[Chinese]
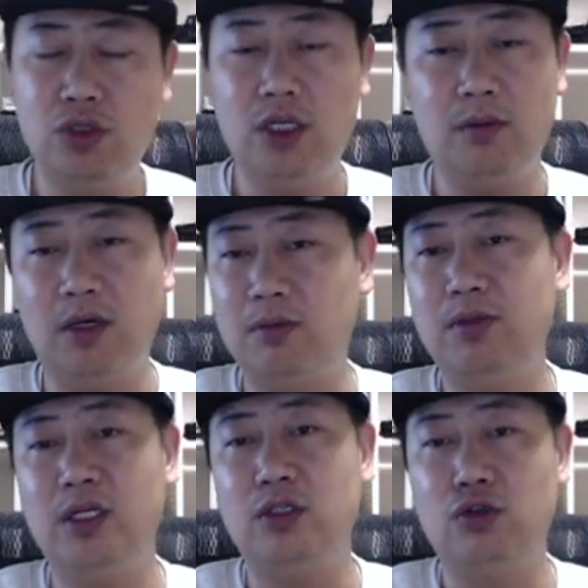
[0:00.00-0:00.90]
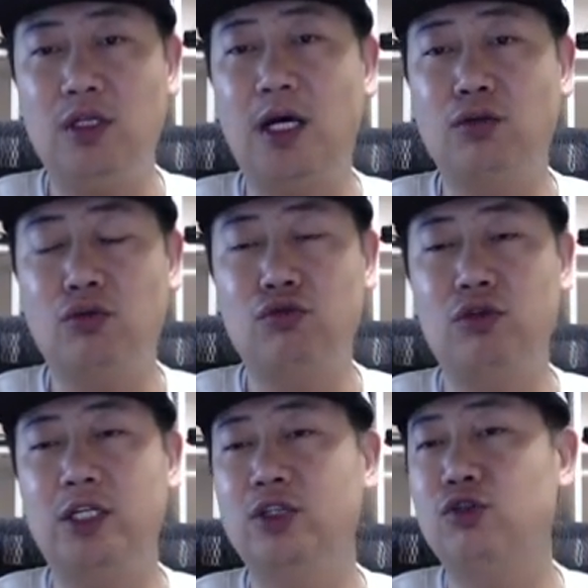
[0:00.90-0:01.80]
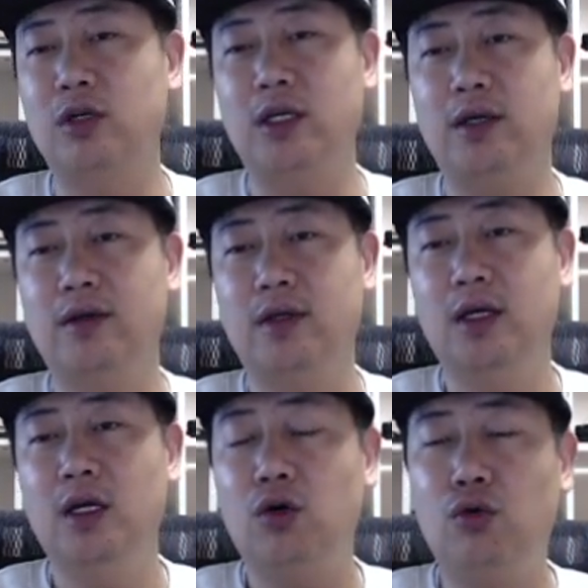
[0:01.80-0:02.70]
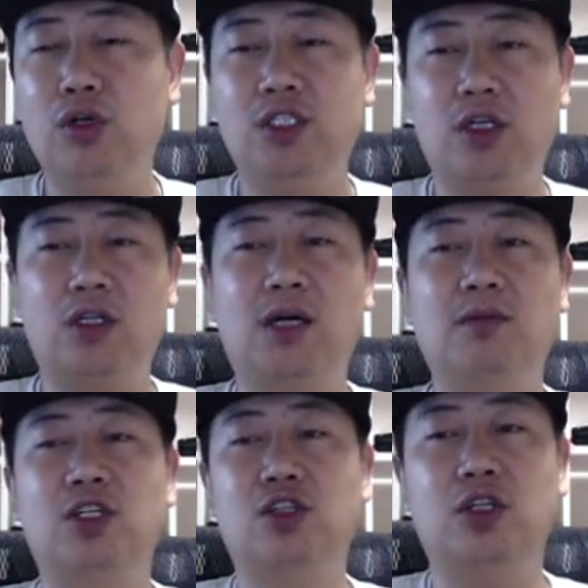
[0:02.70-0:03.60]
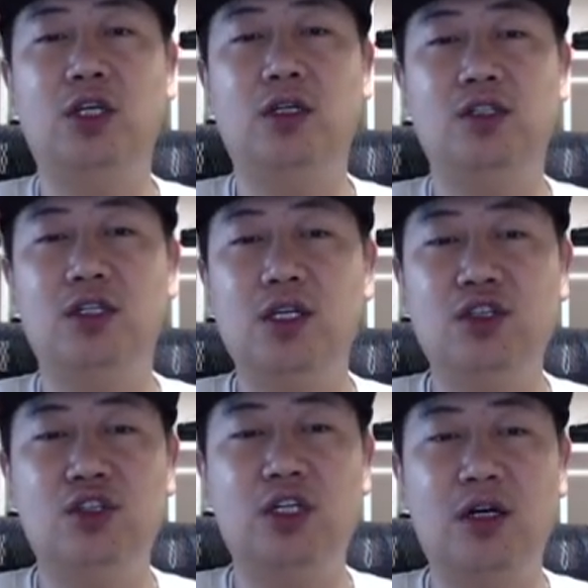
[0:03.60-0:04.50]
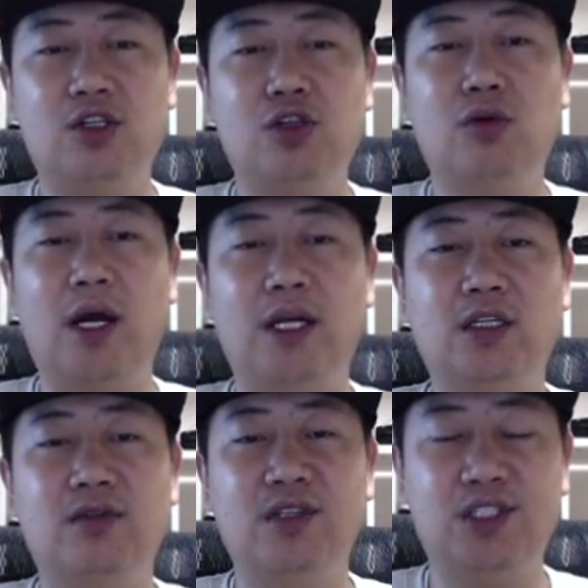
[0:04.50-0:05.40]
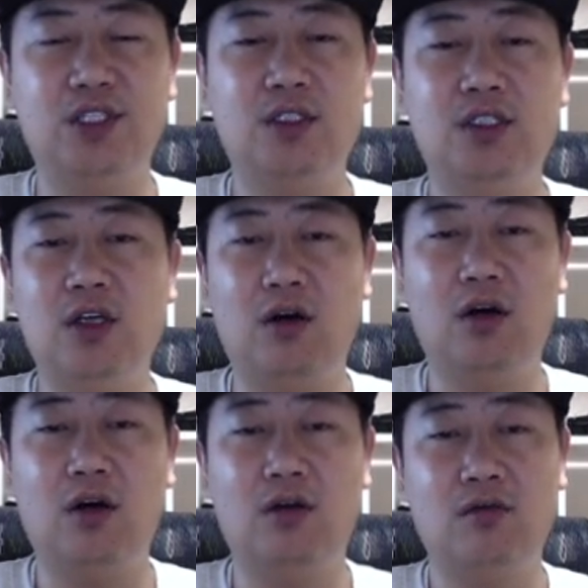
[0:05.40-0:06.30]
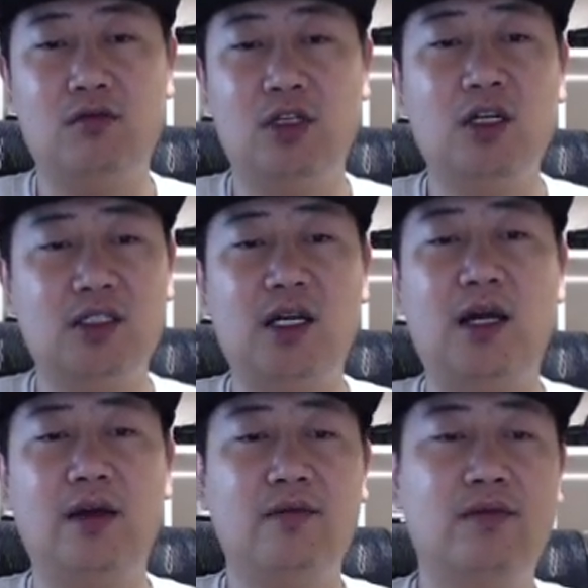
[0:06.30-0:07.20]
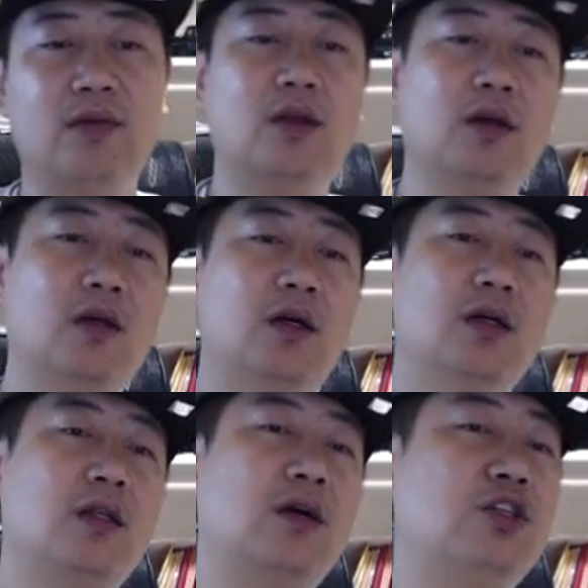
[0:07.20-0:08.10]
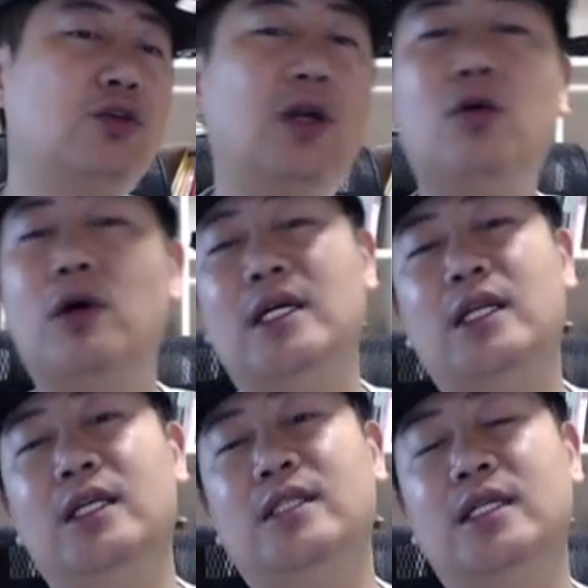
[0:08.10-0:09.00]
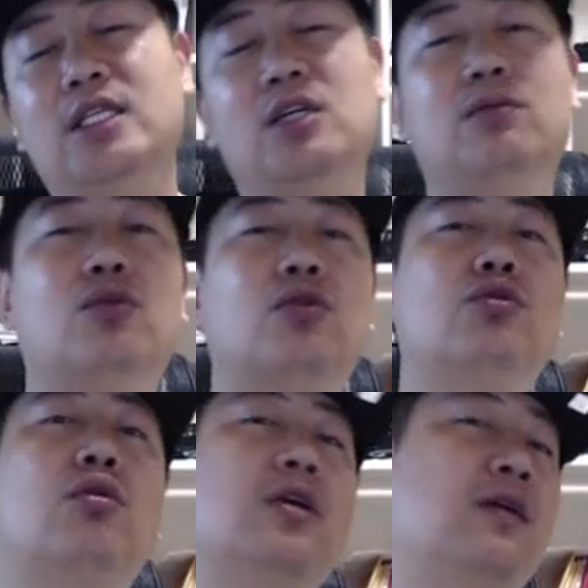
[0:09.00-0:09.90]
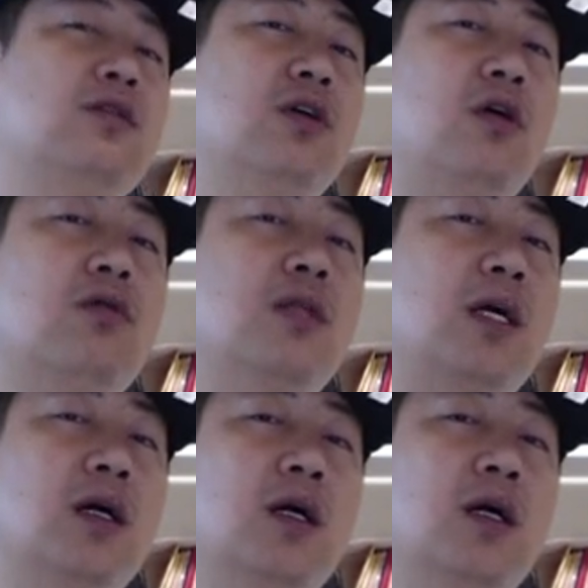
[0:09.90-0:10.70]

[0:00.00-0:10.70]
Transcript: 以蒙蔽绝大多数人的双眼，混淆他们的视听，甚至让受害者为其叫好喝彩。当酋长管辖地在进一步扩张之后呢，